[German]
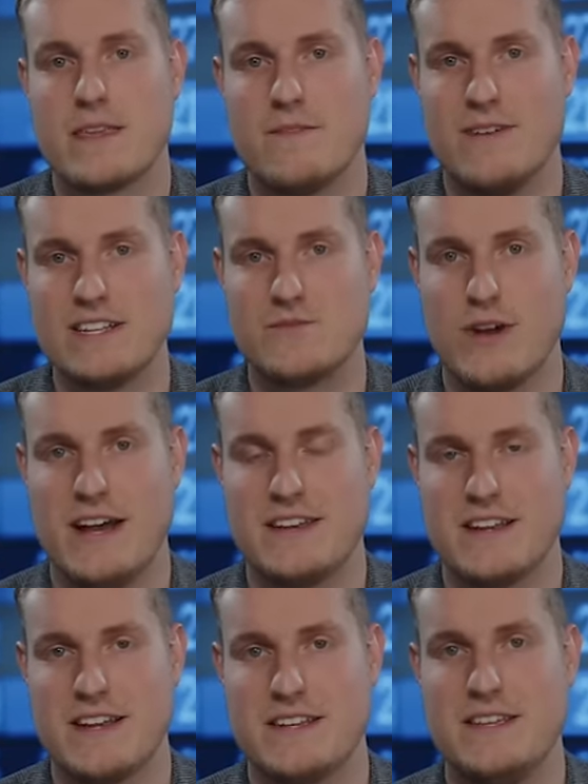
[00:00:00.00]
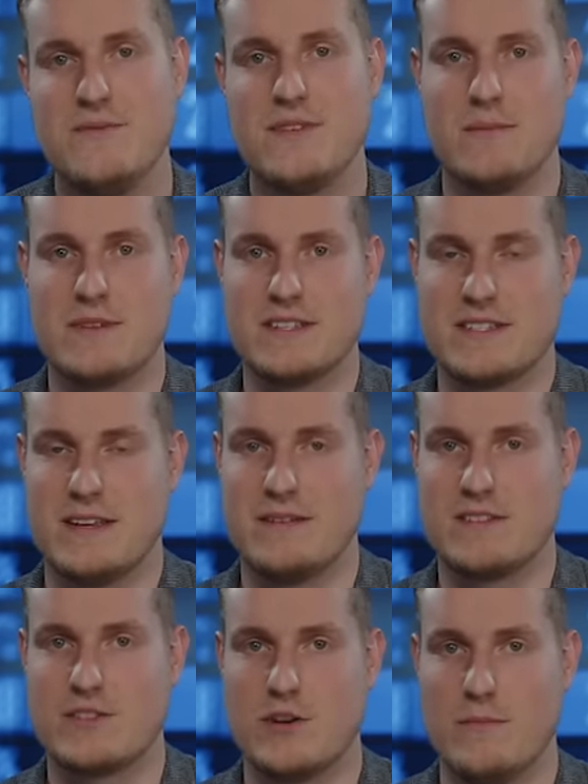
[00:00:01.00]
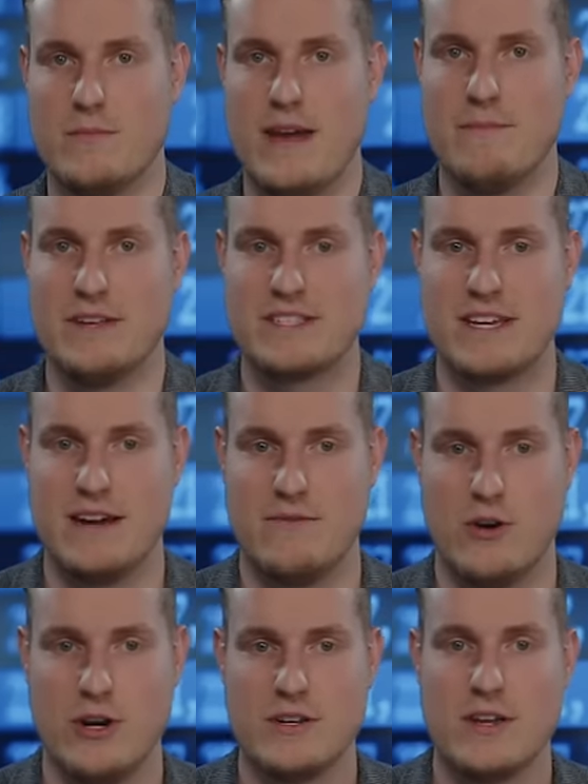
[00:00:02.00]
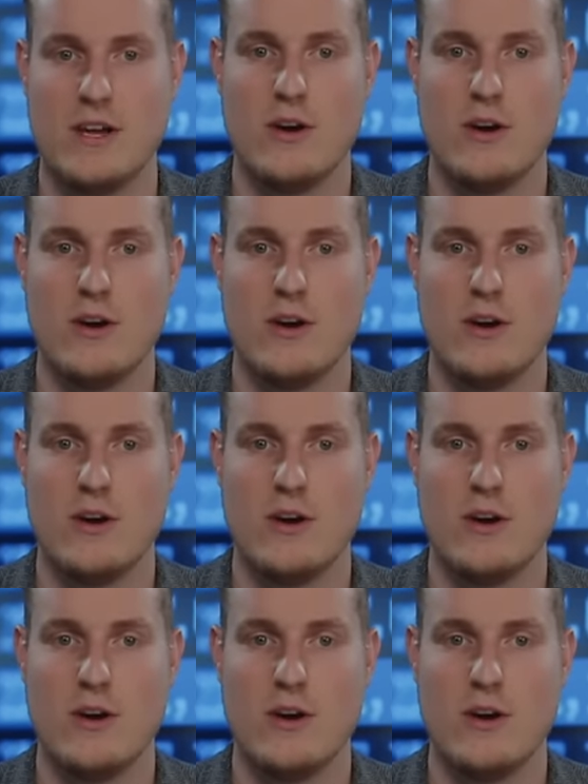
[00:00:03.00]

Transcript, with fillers: Was für Alternativen gibt es denn zum MSCI World?